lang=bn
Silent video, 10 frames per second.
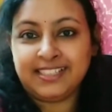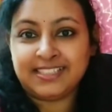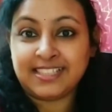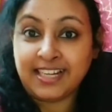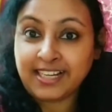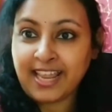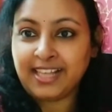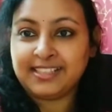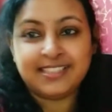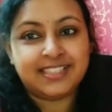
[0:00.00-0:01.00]
একত্রিশ তারিখ
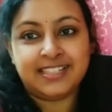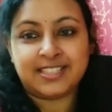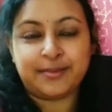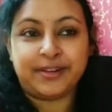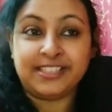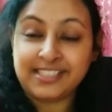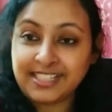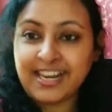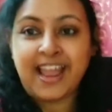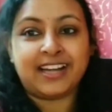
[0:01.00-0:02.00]
একত্রিশে ডিসেম্বর
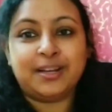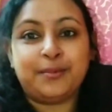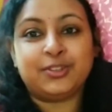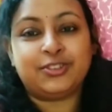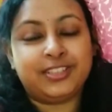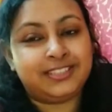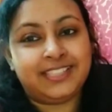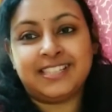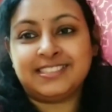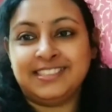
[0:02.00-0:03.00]
যেটা একটা বছরের
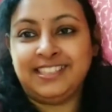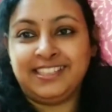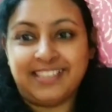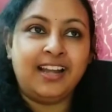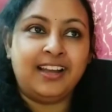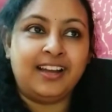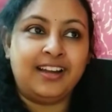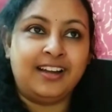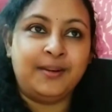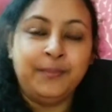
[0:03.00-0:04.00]
শেষ দিন আর
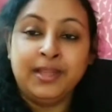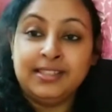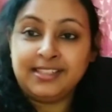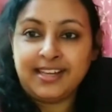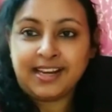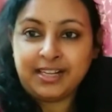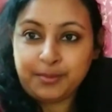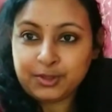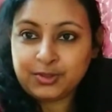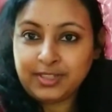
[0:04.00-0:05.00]
যেটা
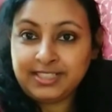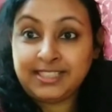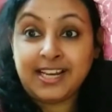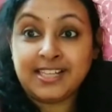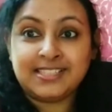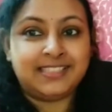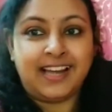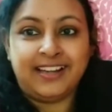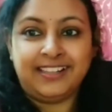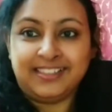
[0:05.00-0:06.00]
একটা বছরের শেষ
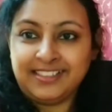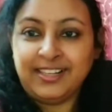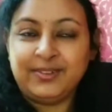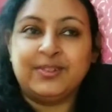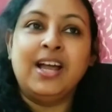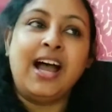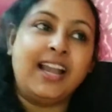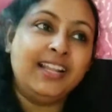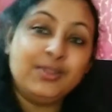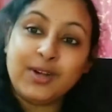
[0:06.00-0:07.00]
তারিখ তাই তো
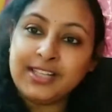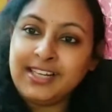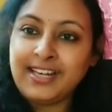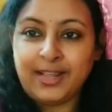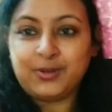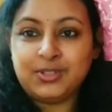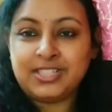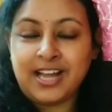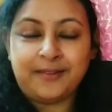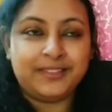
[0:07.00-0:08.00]
আর এই দু হাজার
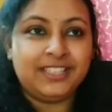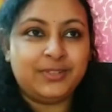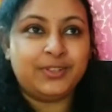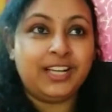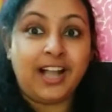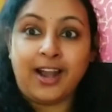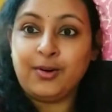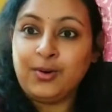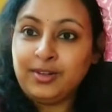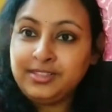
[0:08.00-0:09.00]
একুশটা আমাদের জীবনে
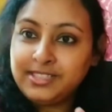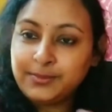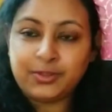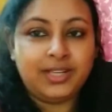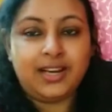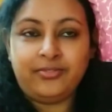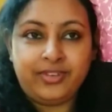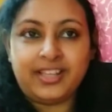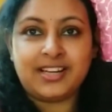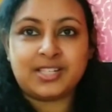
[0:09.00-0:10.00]
কারোর জীবনেই আর
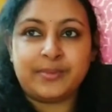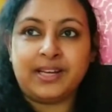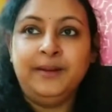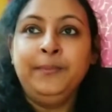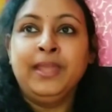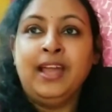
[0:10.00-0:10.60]
ফিরে আসবে না